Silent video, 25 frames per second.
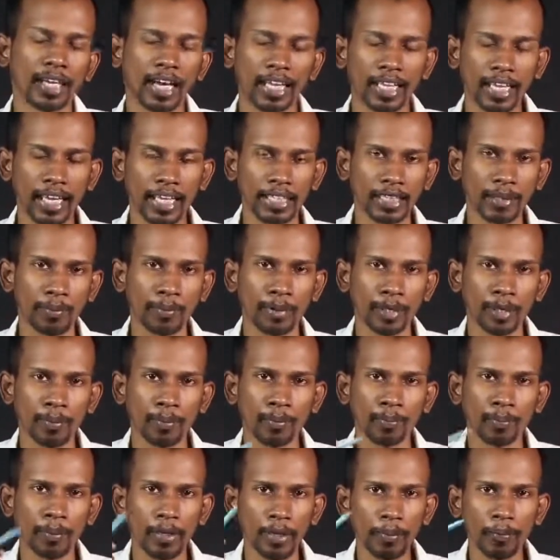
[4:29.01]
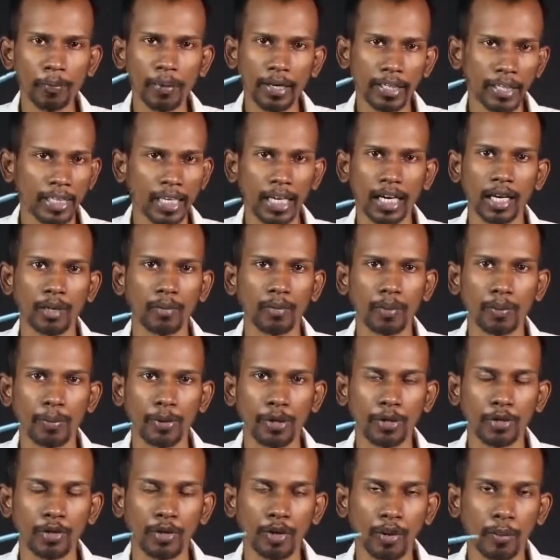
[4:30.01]
அதே சமயம் பின்பகுதியில் நம்ம
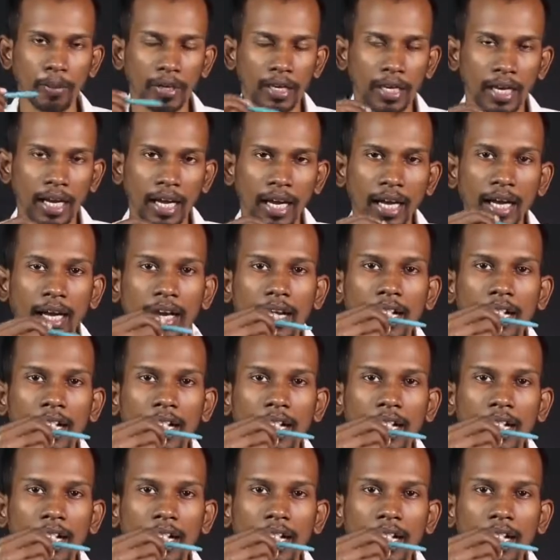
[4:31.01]
பிடிக்கிறோம் அப்படின்னா